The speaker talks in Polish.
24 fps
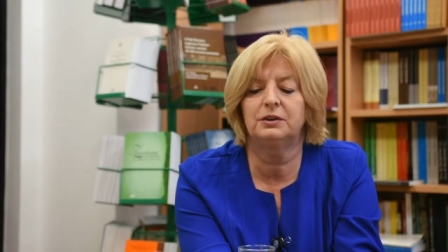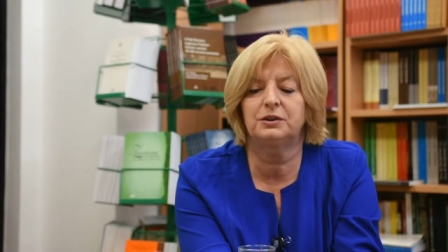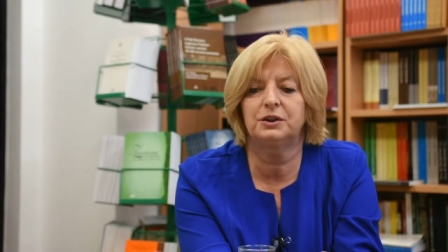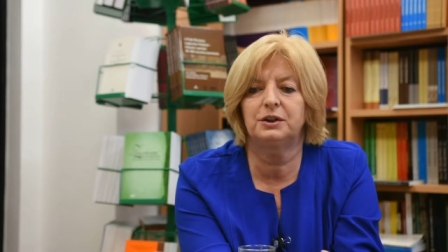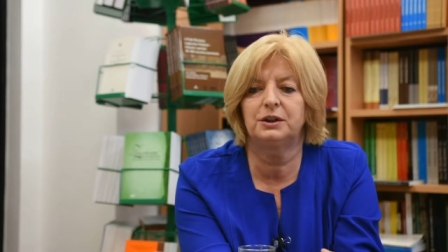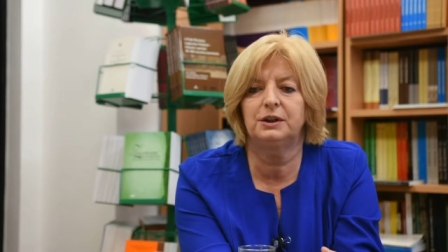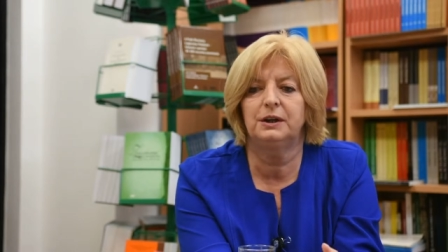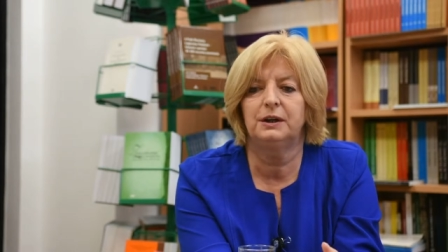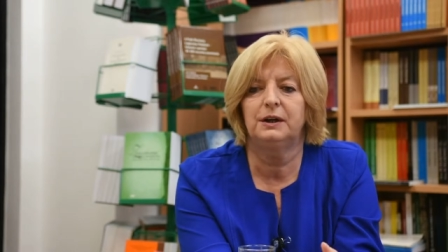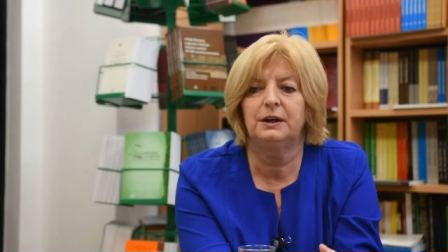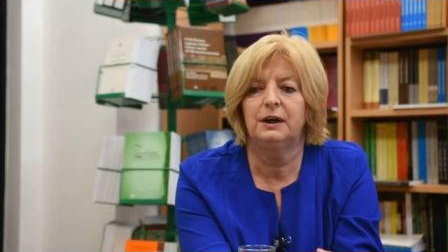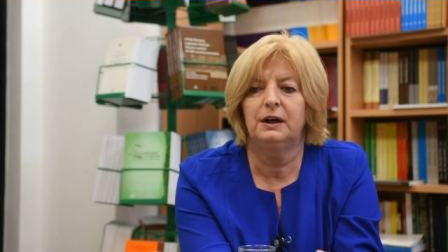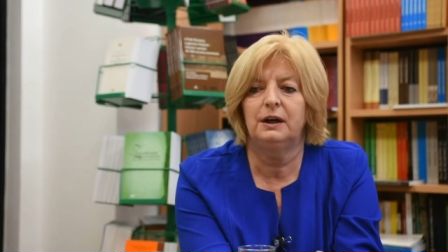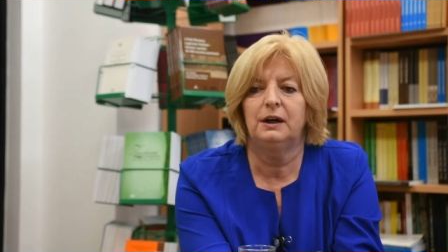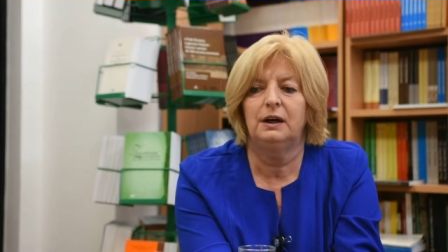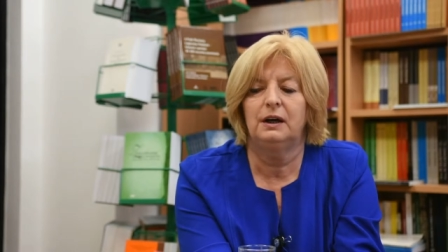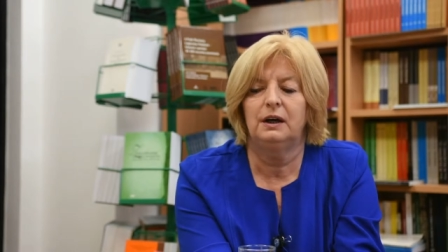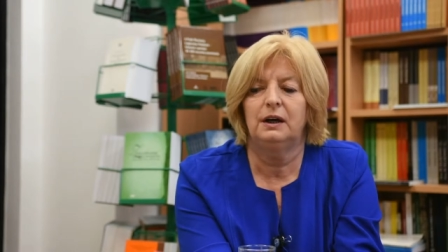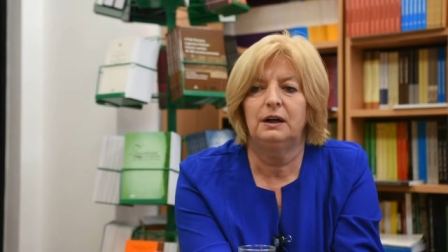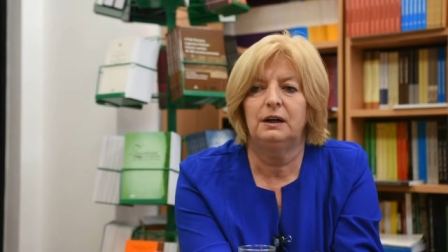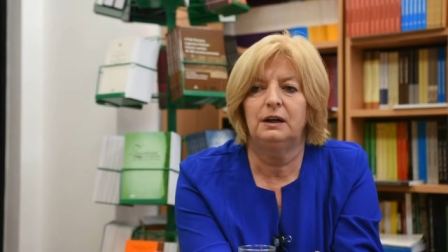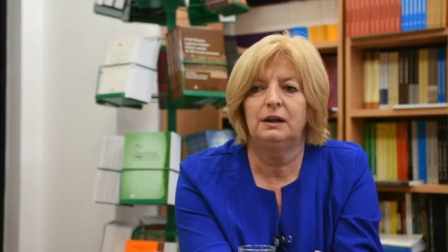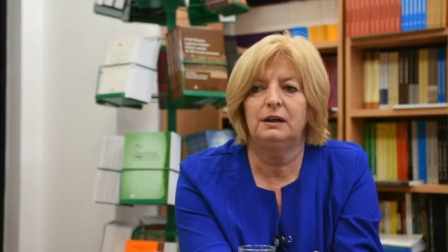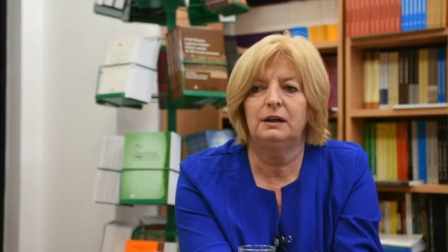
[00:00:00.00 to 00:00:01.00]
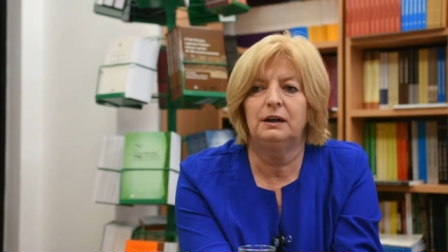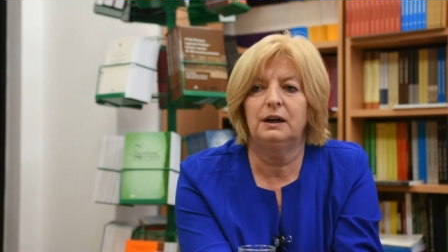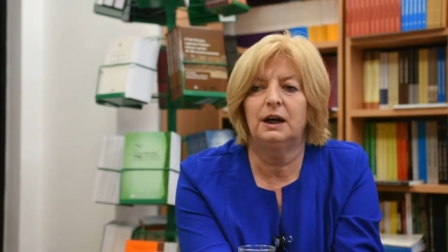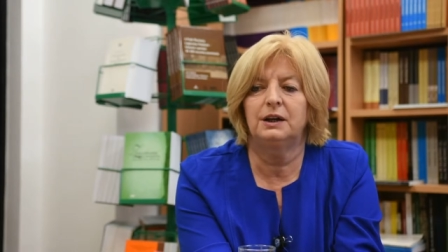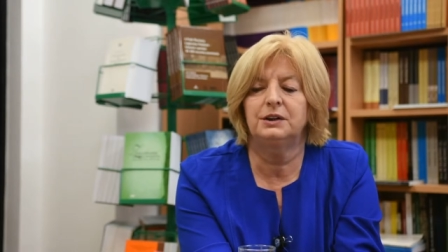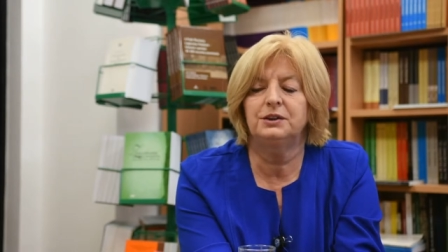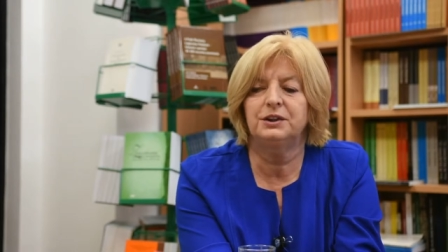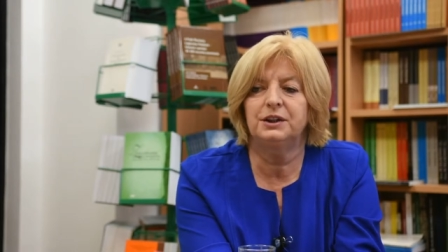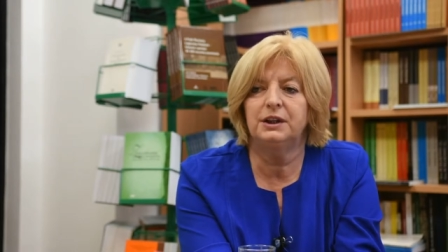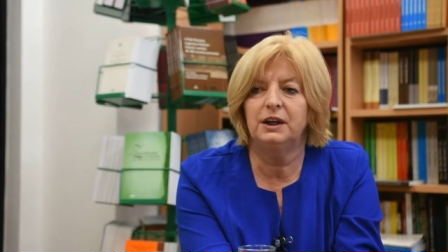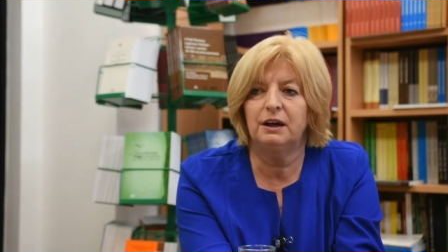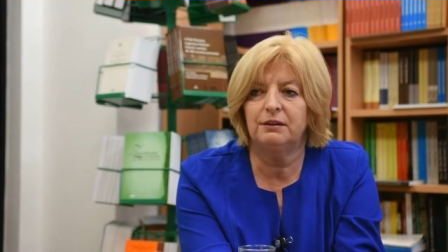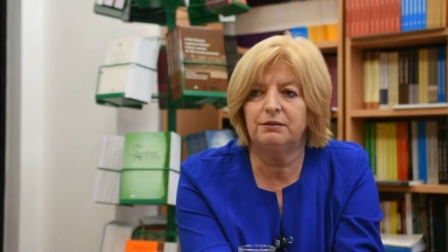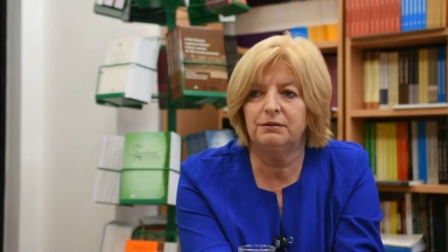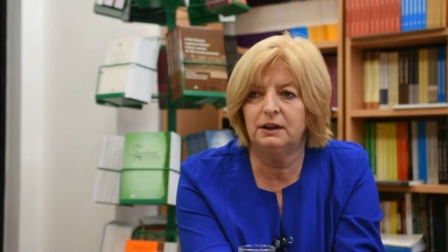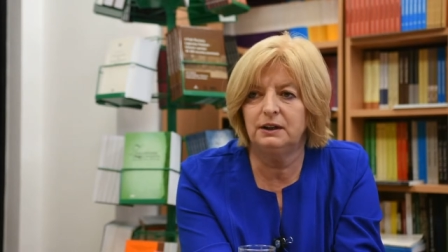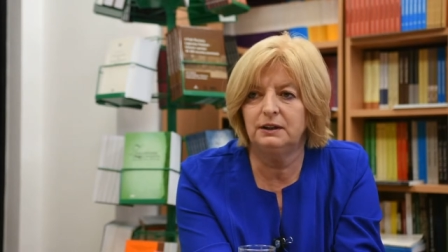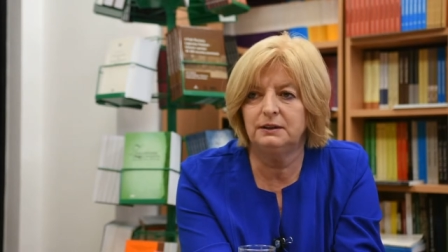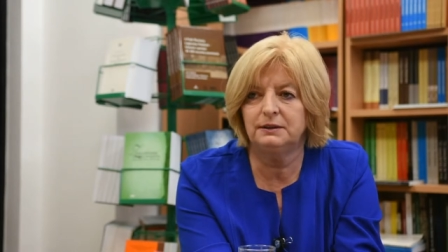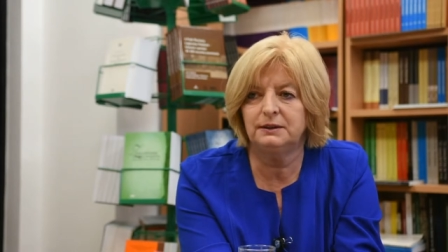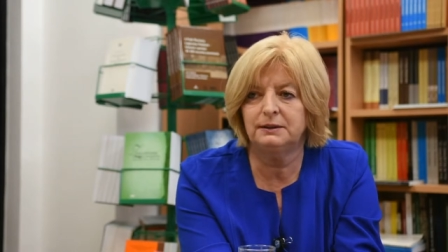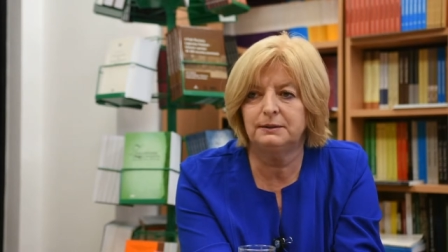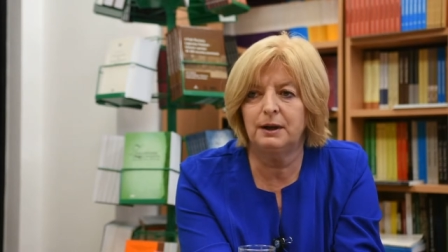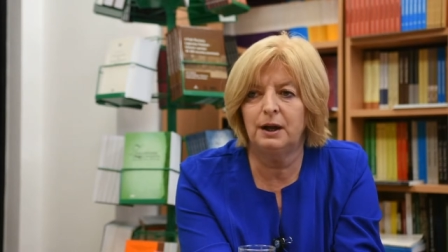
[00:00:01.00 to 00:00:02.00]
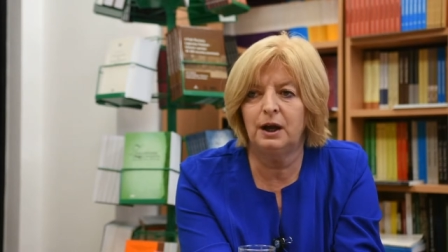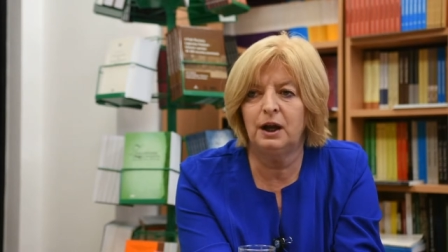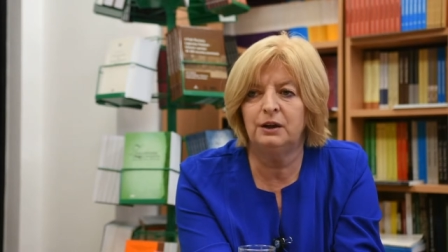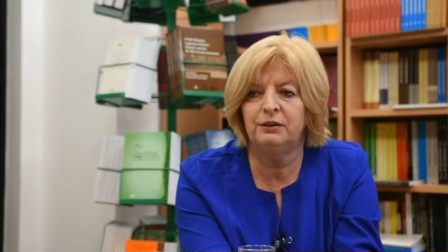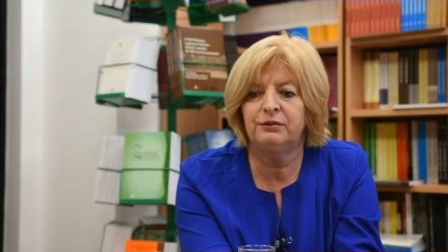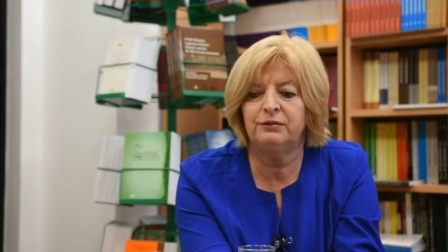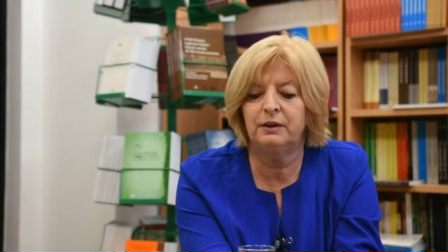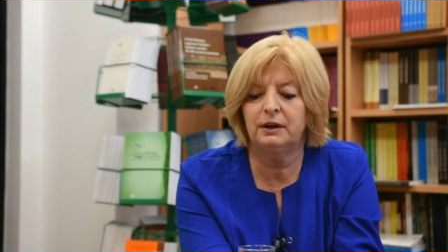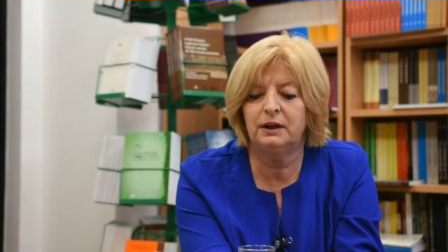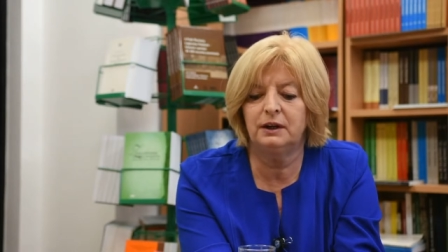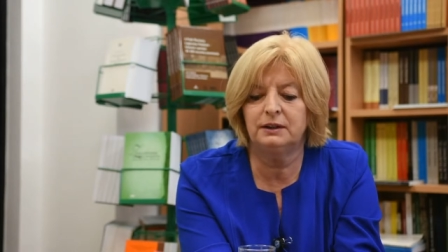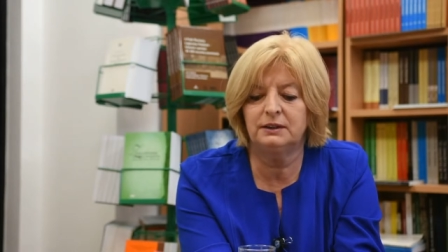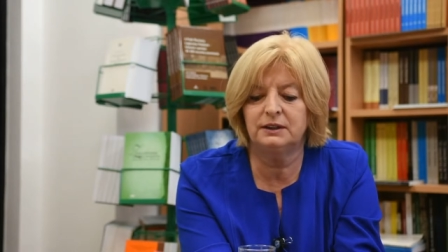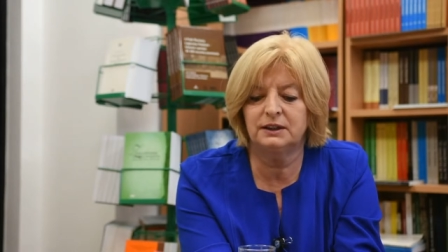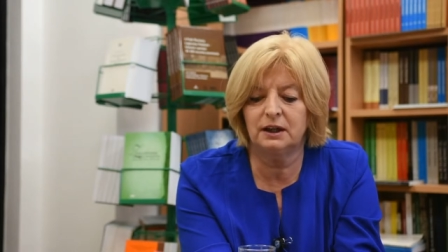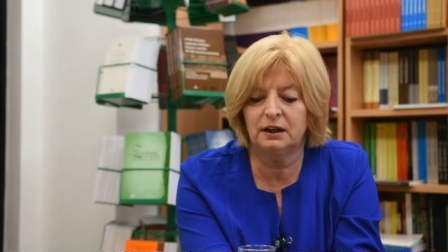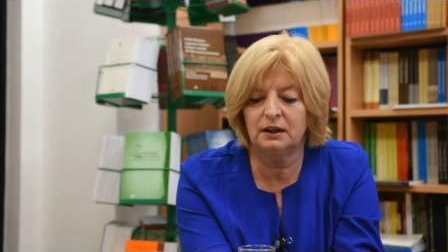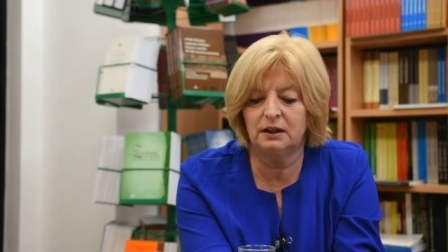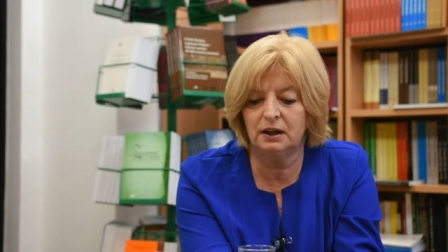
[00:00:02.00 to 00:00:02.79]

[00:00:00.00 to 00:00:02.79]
czy Andrzeja Feliksa